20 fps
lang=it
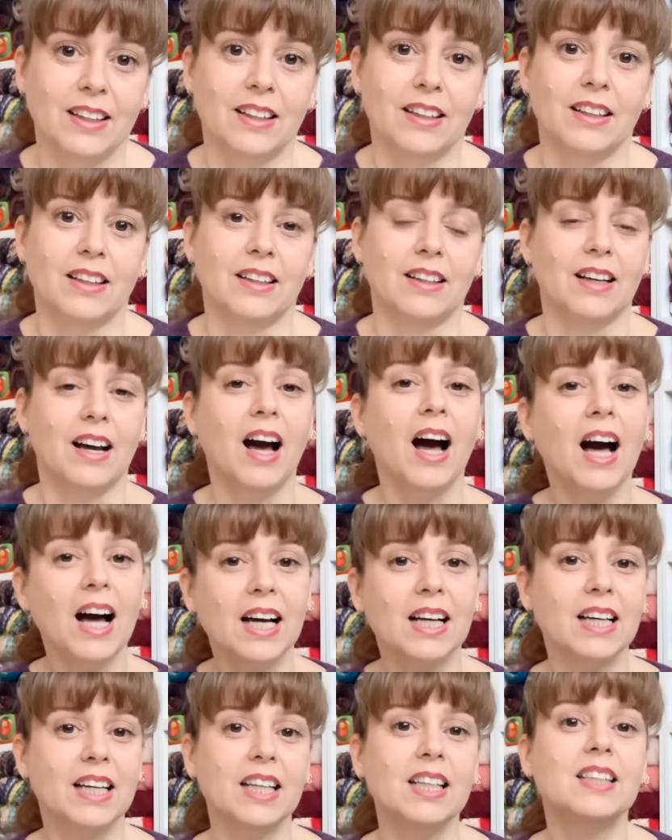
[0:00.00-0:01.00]
eh,
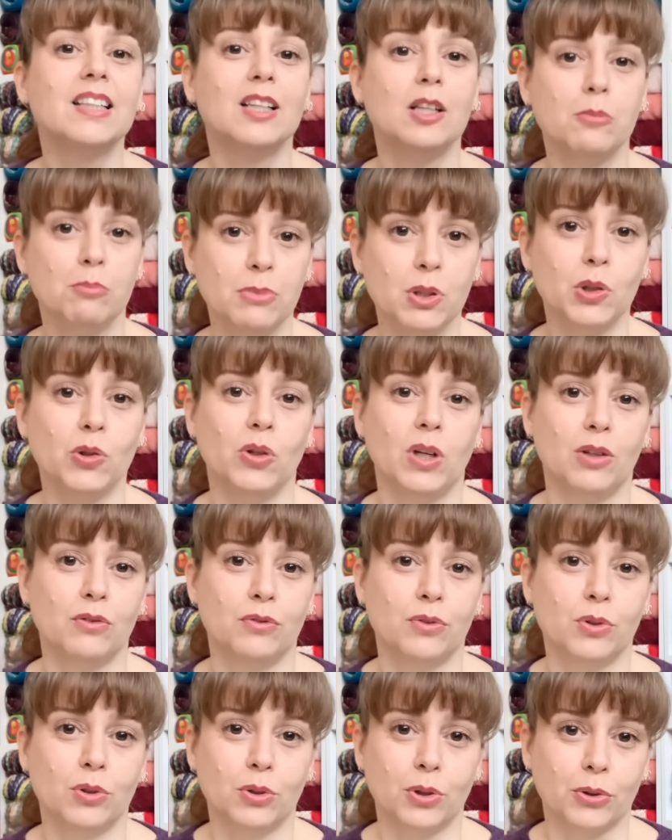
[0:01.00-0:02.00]
anche del mio
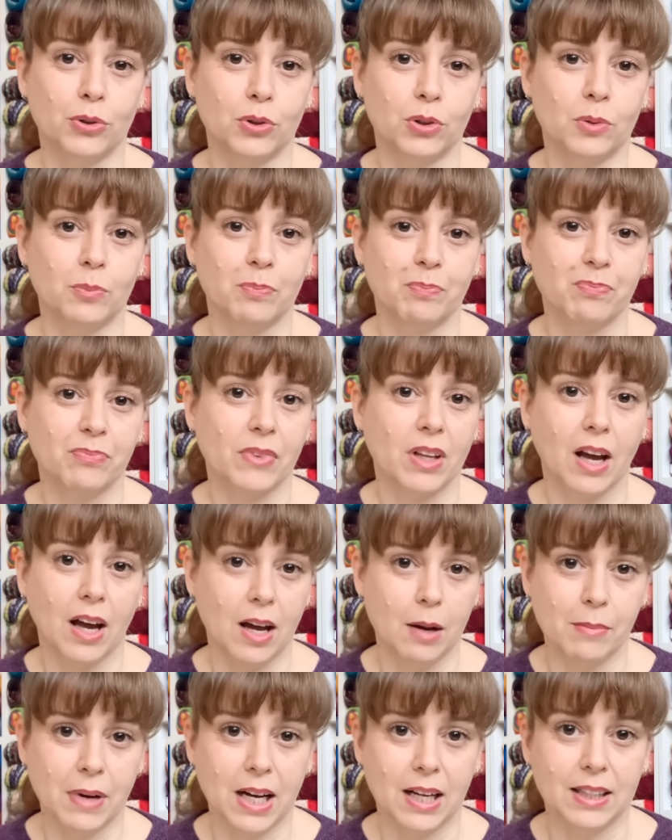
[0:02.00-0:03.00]
lavoro a
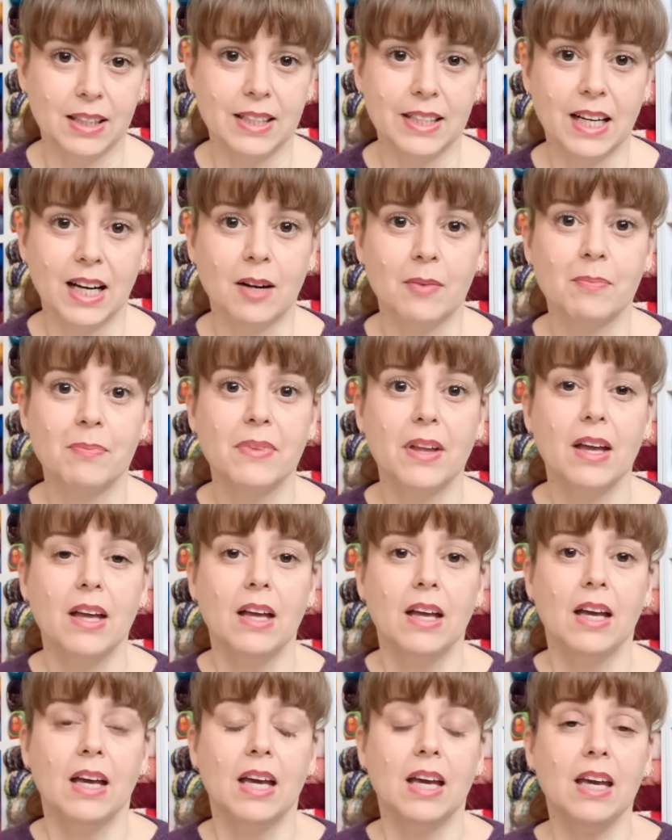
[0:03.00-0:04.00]
maglia
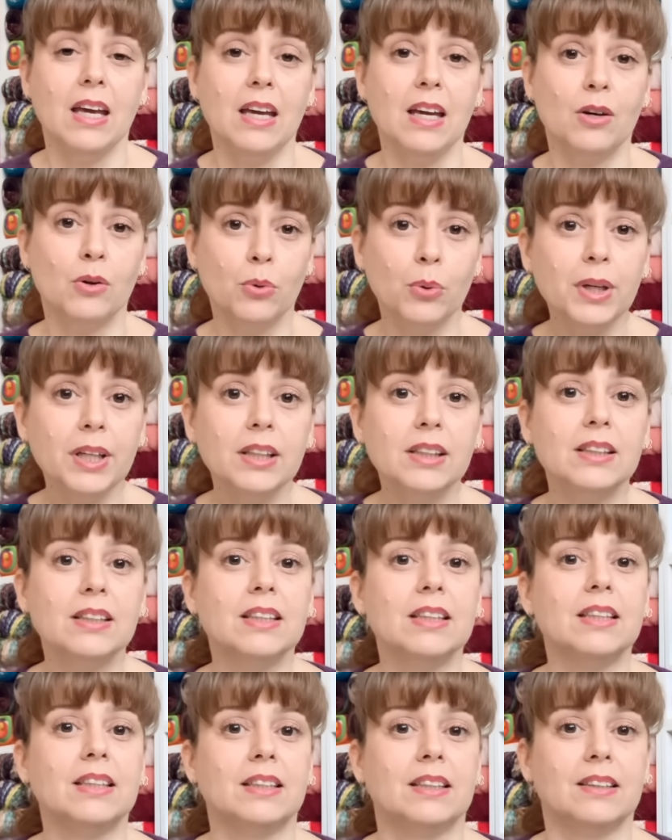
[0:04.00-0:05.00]
e
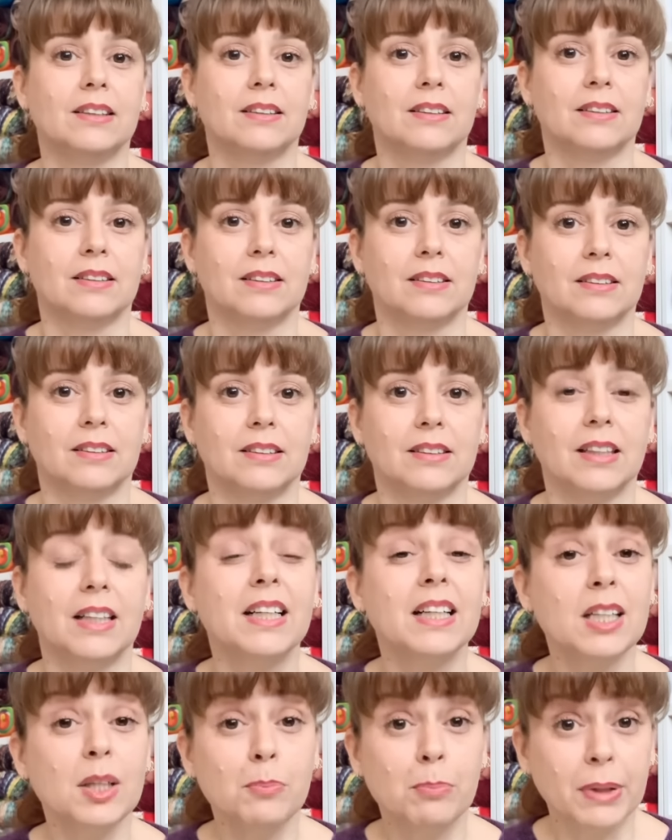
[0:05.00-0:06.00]
quindi eh,
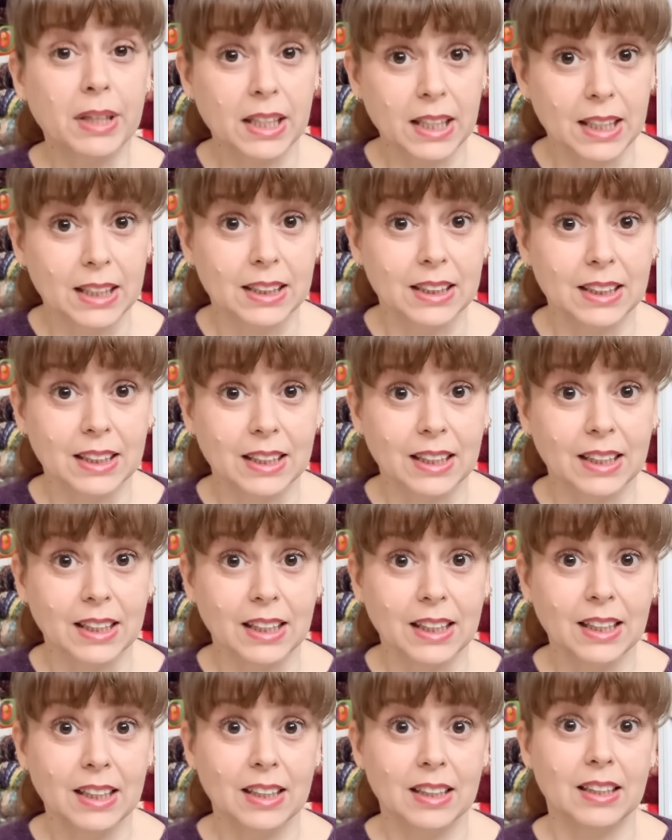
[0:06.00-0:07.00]

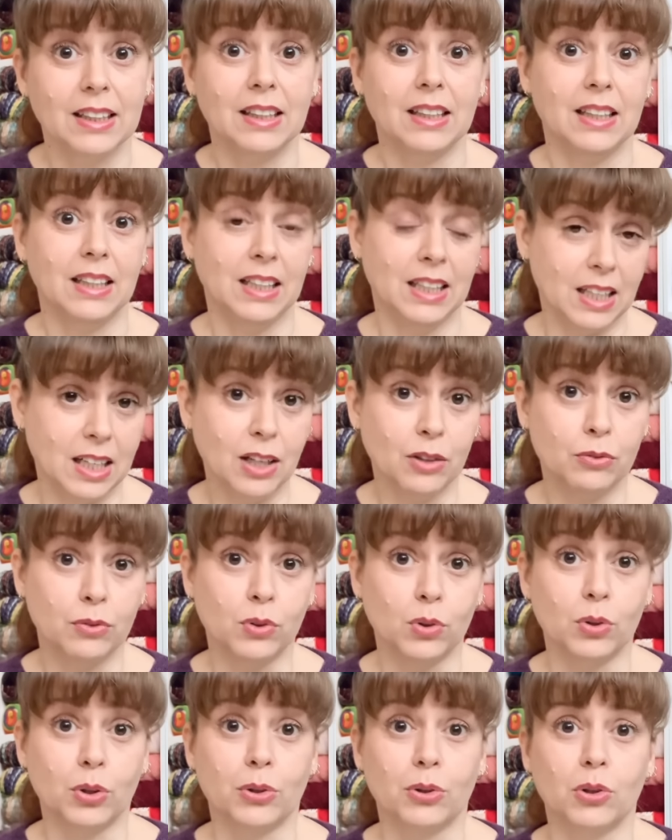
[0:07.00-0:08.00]
riprendere il
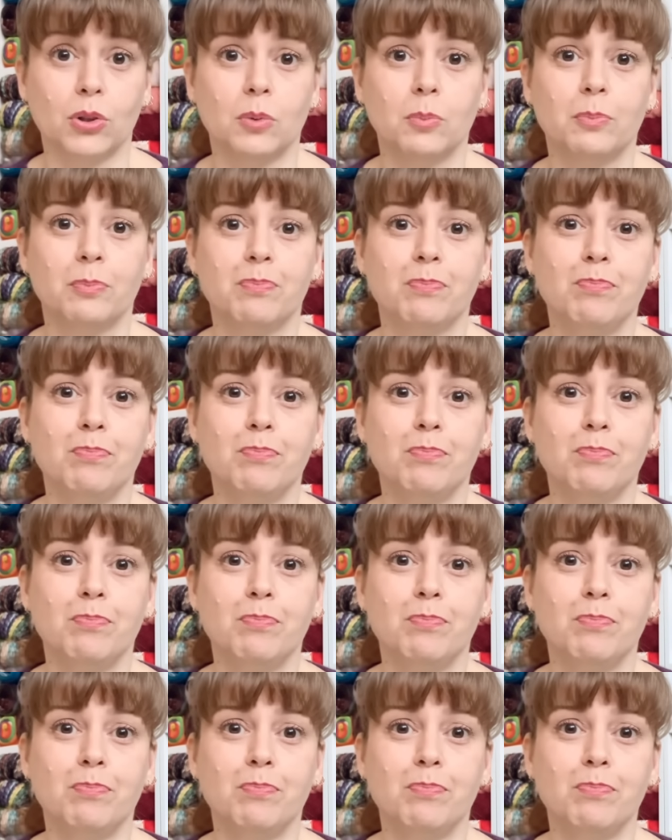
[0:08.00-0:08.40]
lavoro